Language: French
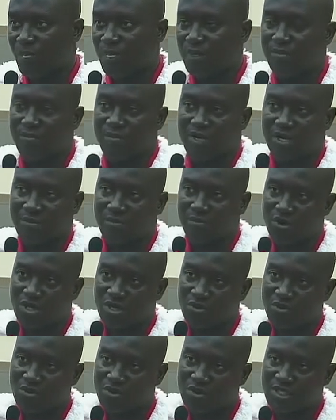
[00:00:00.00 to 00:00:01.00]
par rapport à
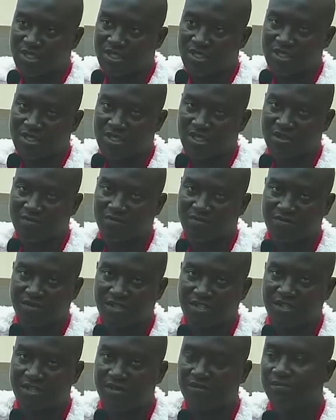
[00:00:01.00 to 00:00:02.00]
tout ce qui s'est
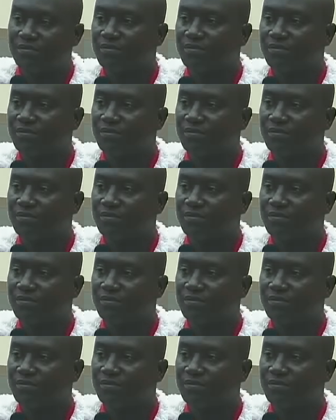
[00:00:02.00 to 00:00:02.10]
fait